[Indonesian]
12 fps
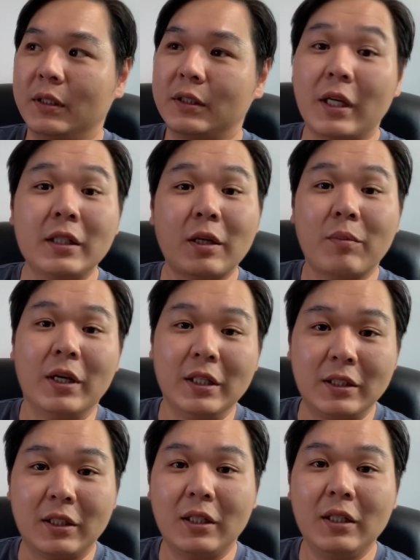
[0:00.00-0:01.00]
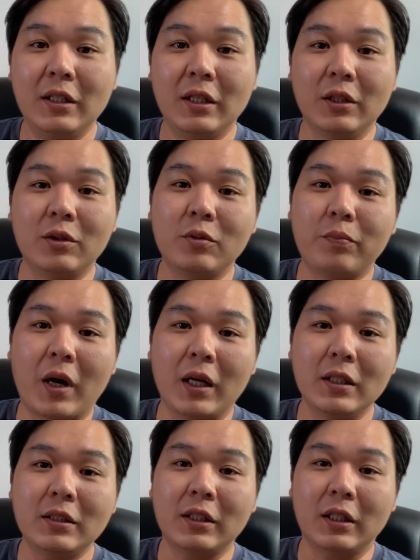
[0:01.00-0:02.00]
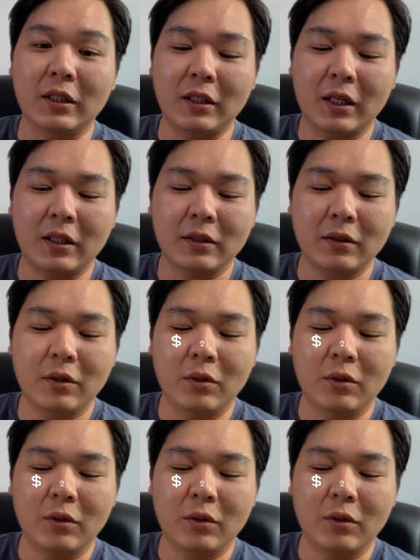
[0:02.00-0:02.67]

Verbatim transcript: saya sama istri itu paling sekitar